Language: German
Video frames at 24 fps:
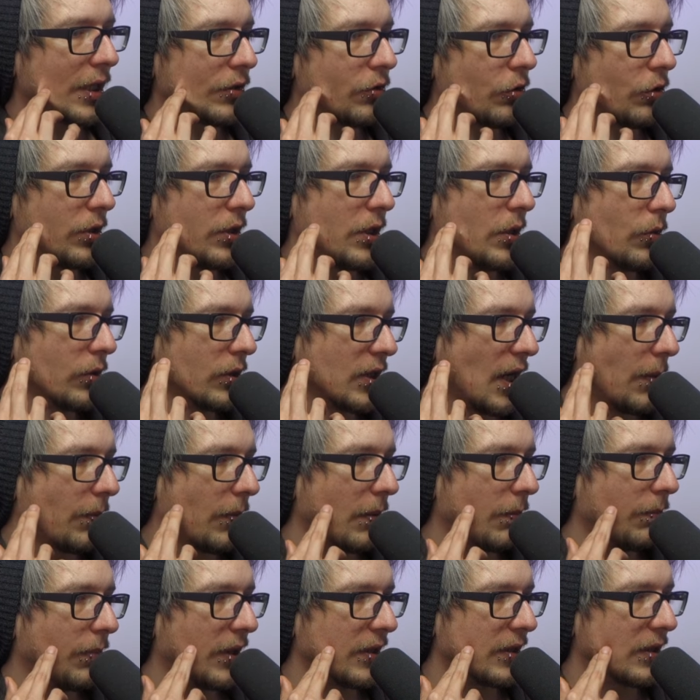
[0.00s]
natürlich hier und da
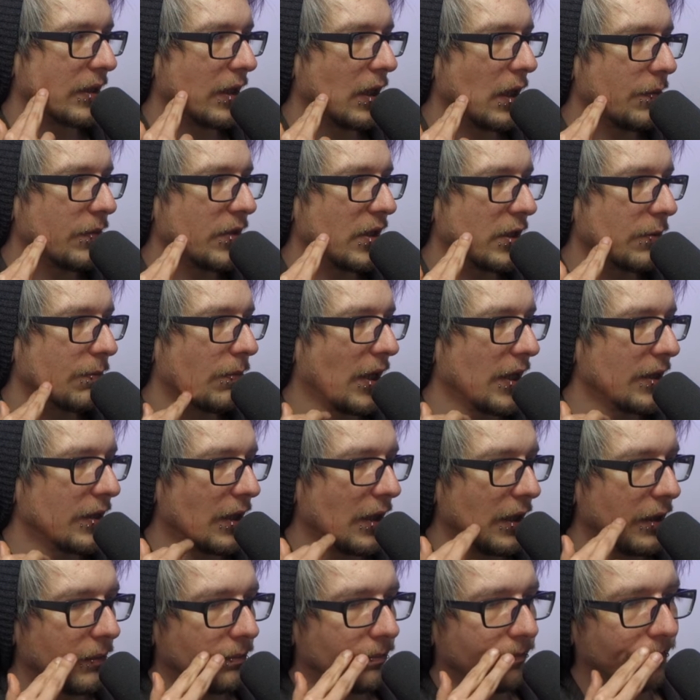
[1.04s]
mal ein paar Skill-Ups jetzt bei
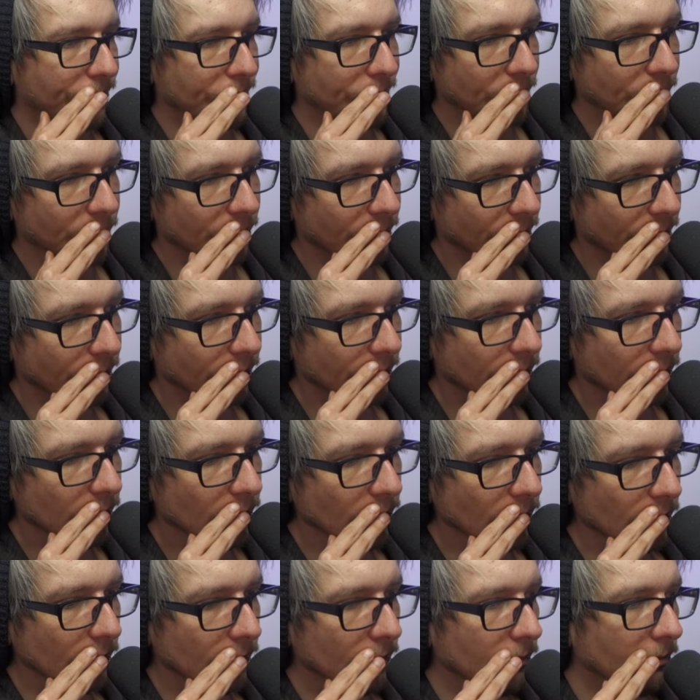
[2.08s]
sein.
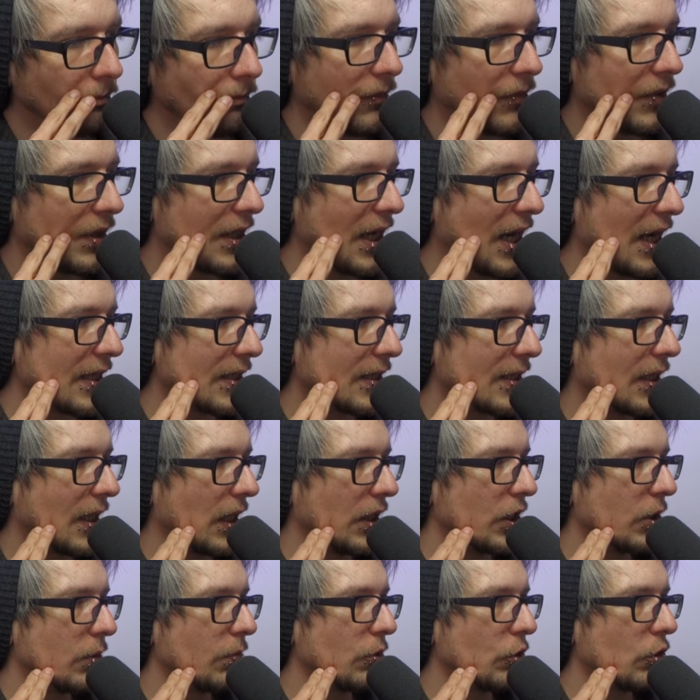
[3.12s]
Das
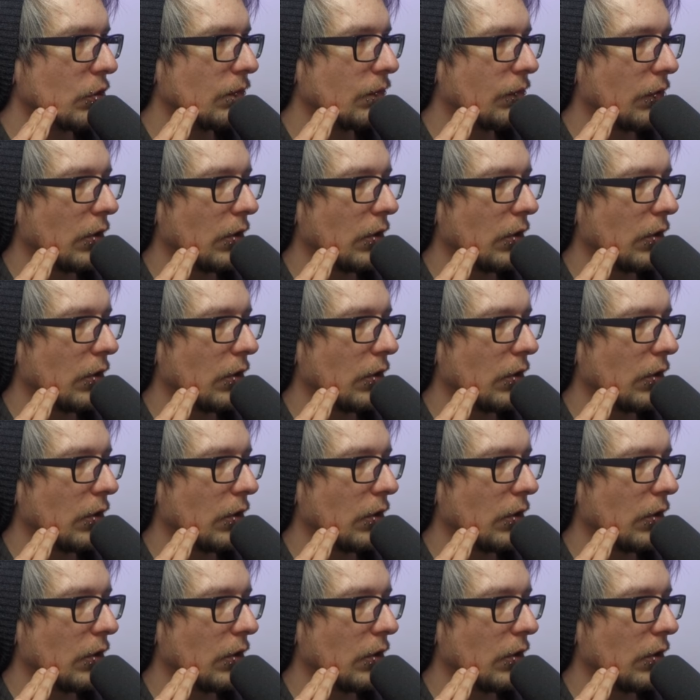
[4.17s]
kann ich mir schon